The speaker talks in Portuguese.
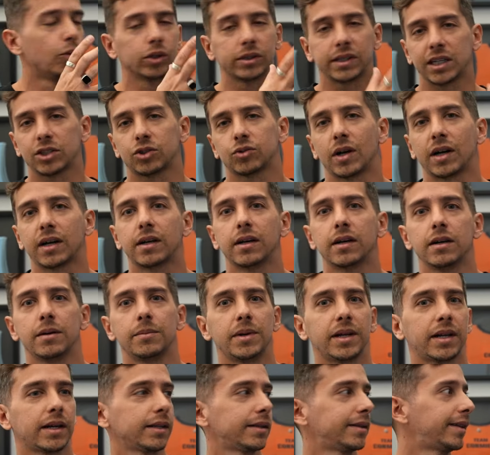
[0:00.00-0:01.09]
botar sua
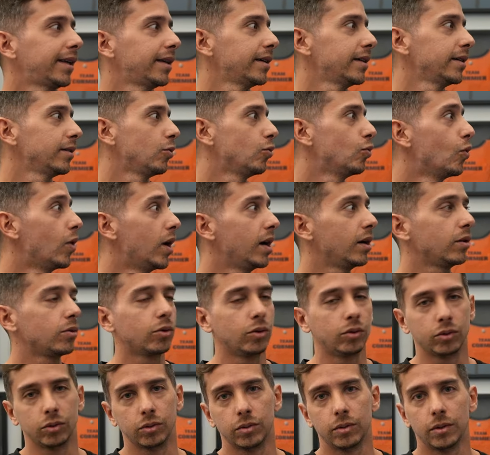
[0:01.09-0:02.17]
câmera, ter um ângulo
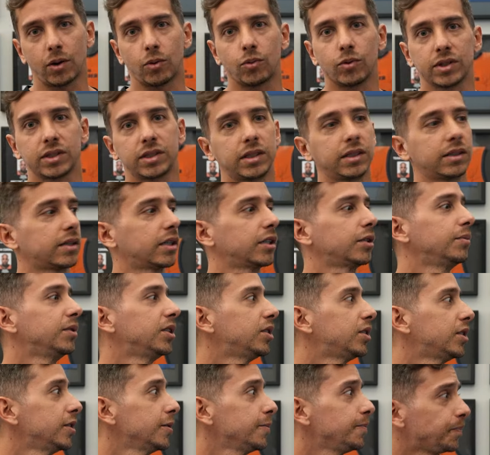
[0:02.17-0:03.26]
modelo para conseguir
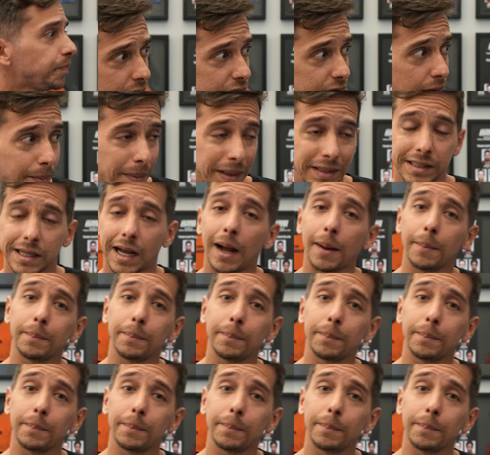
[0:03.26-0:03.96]
transmitir. Então a gente vai passar